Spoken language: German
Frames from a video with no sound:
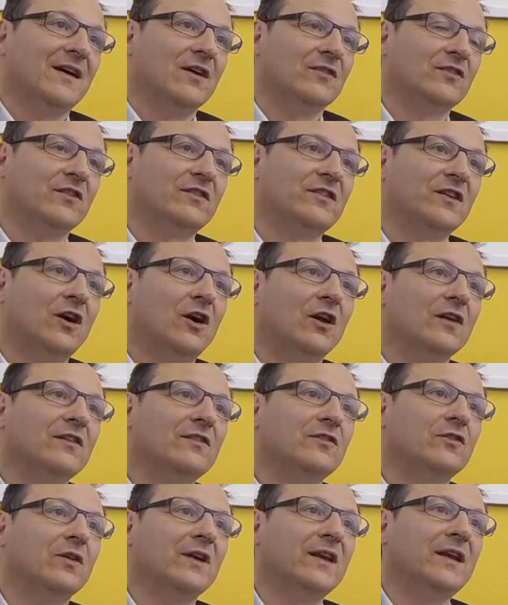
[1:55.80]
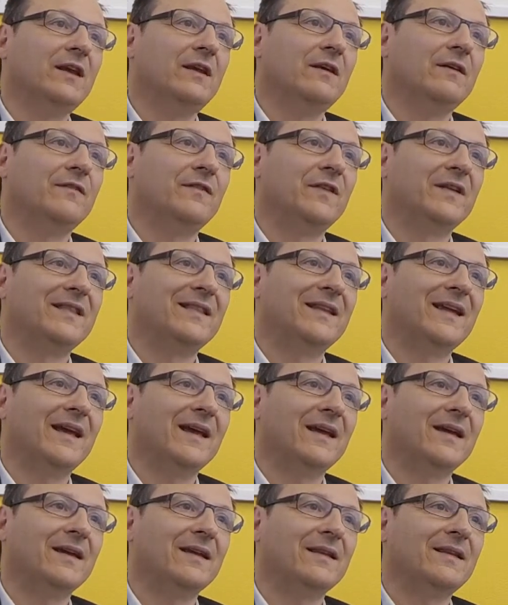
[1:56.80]
Also das sind alles so kleine
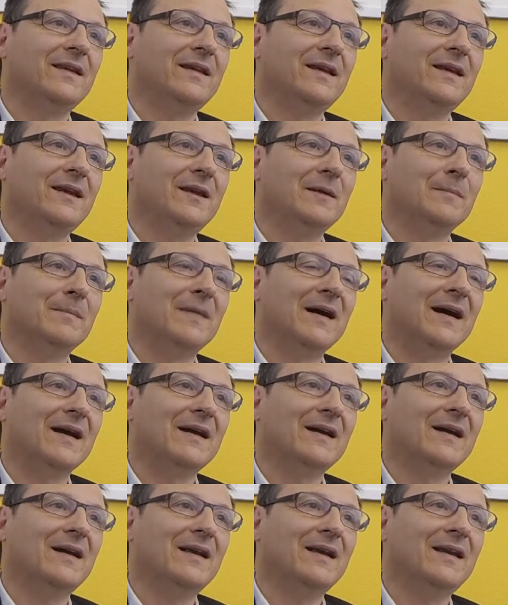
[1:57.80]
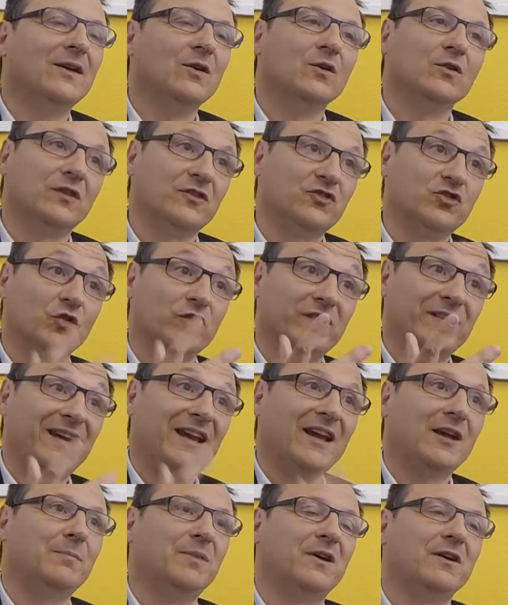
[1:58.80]
verdeckte Mängel oder schon
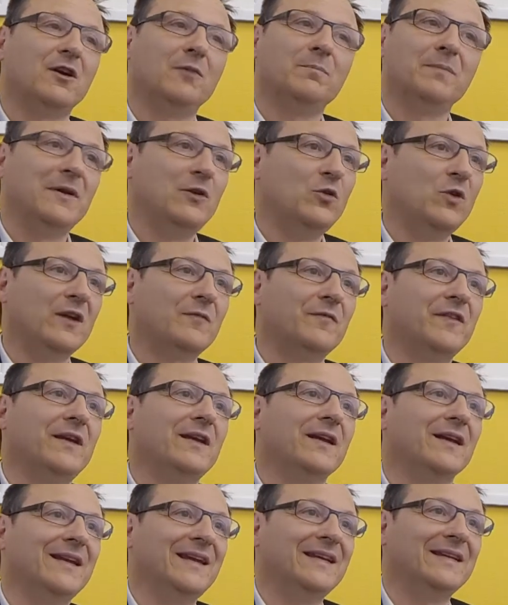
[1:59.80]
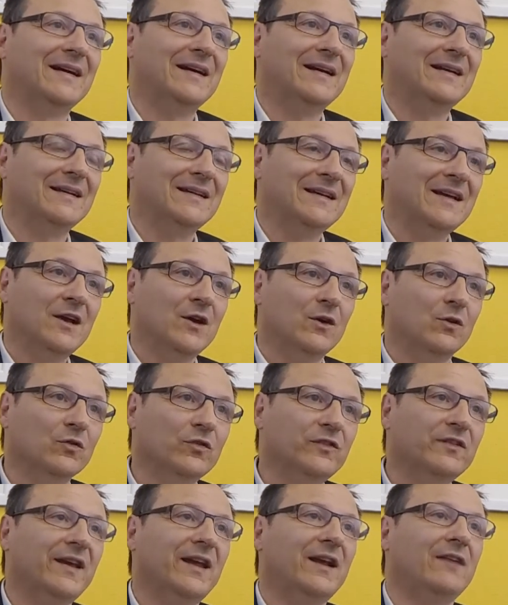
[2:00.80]
sichtbar, aber man schaut vielleicht nicht her. Und
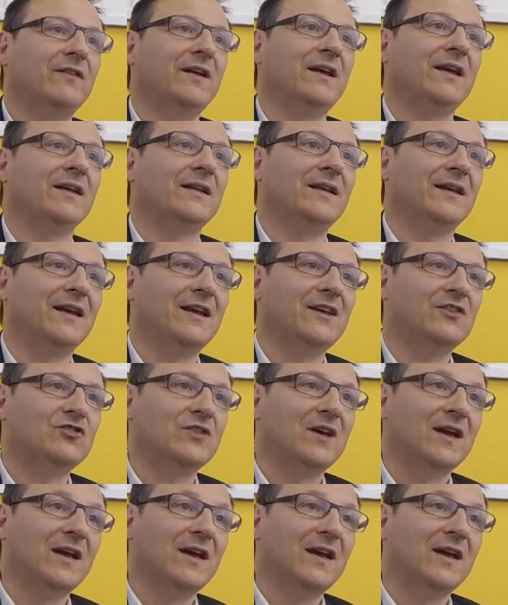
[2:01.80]
sehr wichtig ist,